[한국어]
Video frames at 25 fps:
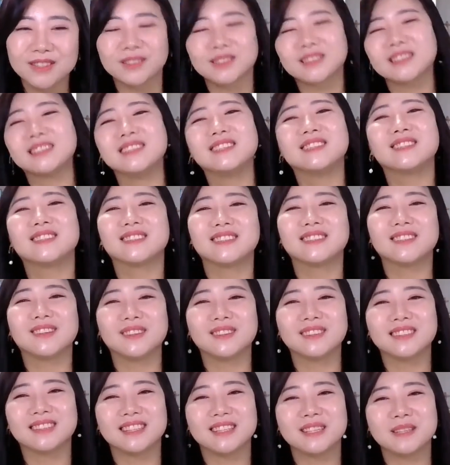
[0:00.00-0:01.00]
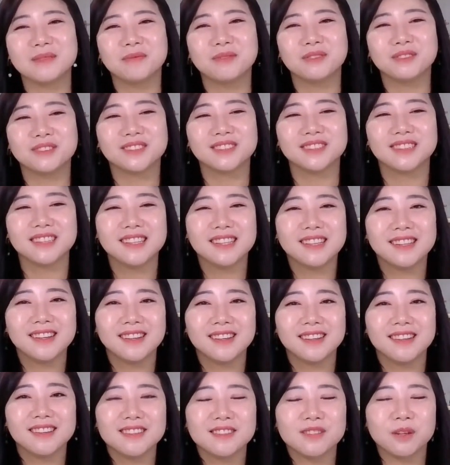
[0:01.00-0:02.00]
저 그런 기분을
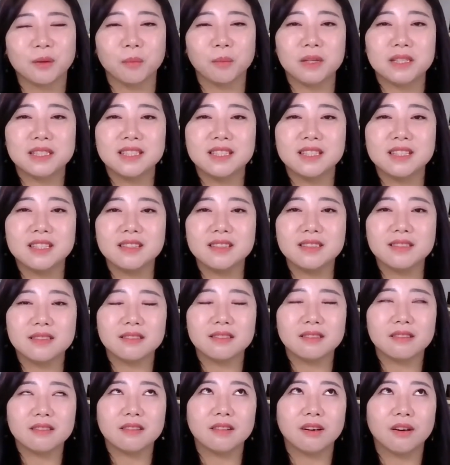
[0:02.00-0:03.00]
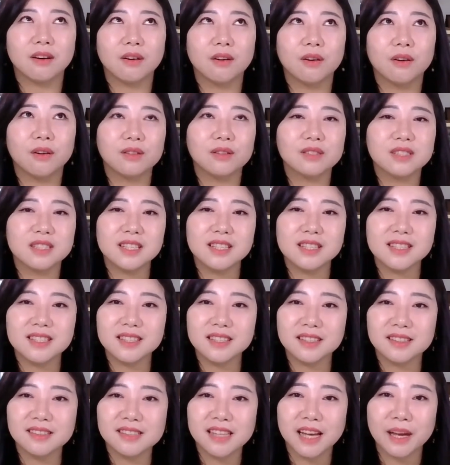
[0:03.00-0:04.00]
정말 치, 어,
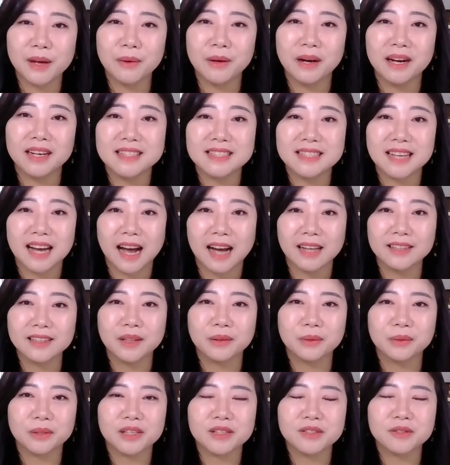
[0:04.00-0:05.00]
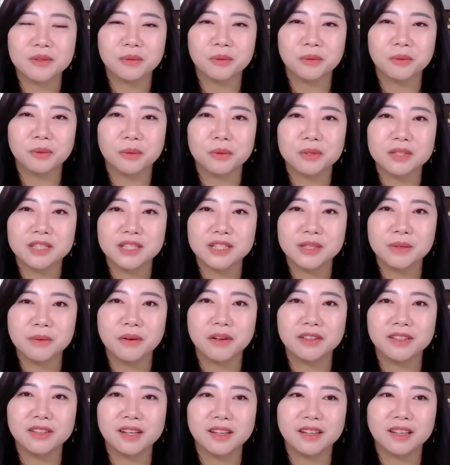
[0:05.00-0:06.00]
치실을 사용하지 않아도 될 정도로
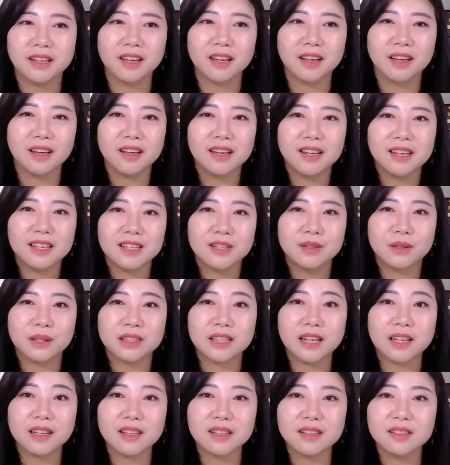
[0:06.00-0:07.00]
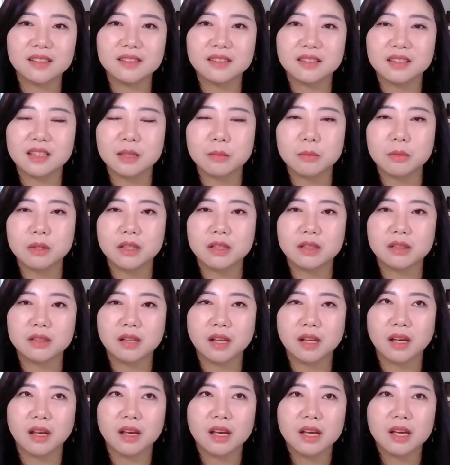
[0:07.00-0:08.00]
시원하게 이렇게 닦이는 느낌이
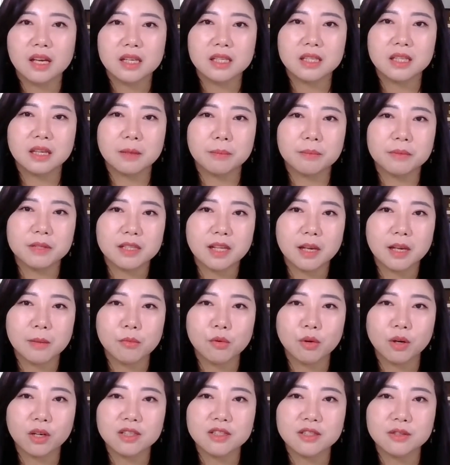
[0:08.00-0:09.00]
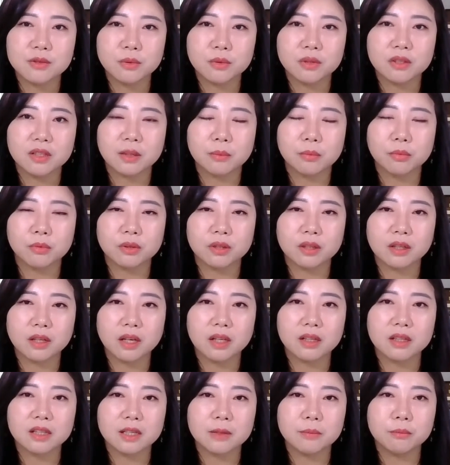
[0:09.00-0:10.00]
있는데 이게 미세모간 칫솔이다
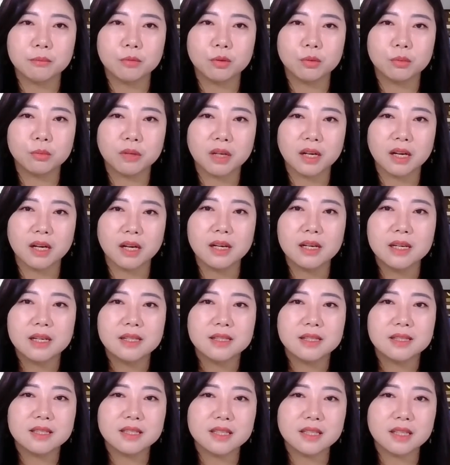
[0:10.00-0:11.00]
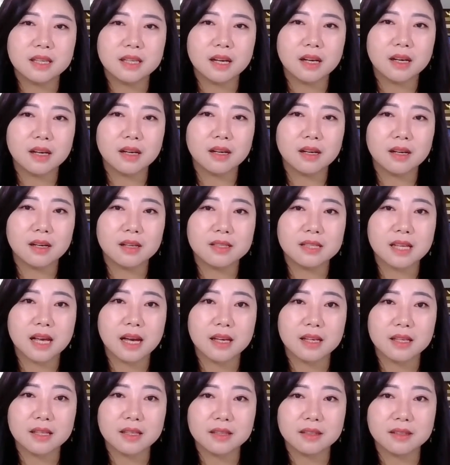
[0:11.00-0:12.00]
보니까 잇몸과 치아
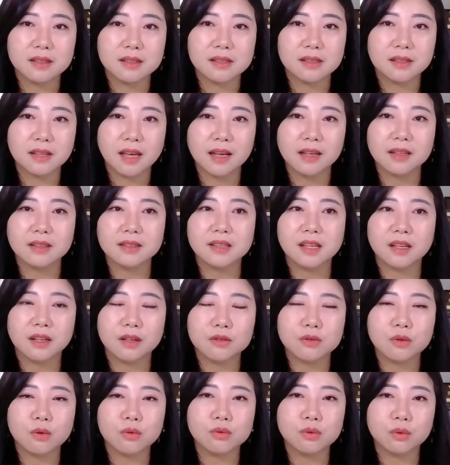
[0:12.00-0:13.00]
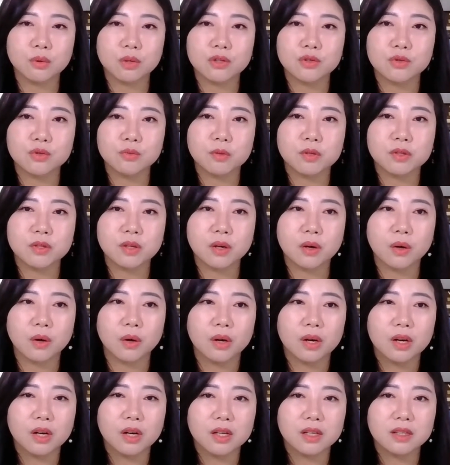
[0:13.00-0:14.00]
사이를 깨끗하게 청소를
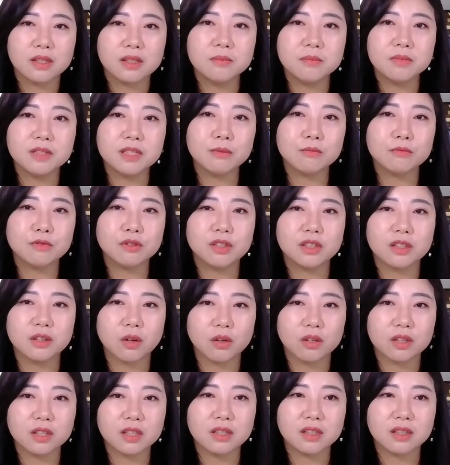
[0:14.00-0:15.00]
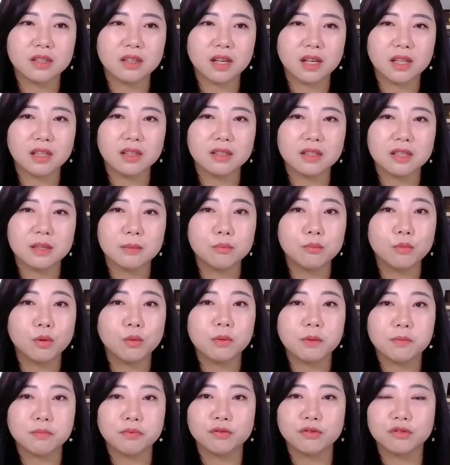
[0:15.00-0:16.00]
해주면서 음식물이 덜 끼니까
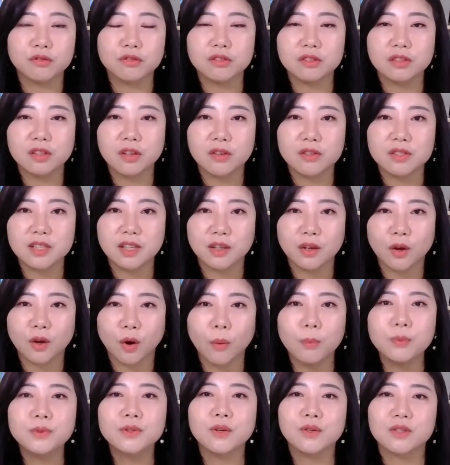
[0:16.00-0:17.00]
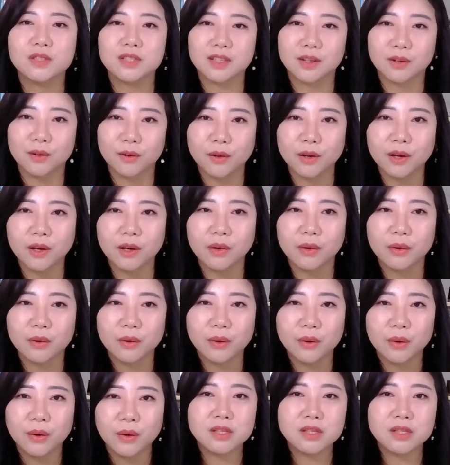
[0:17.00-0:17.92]
잇몸이 붓는 현상이 없어진 거예요.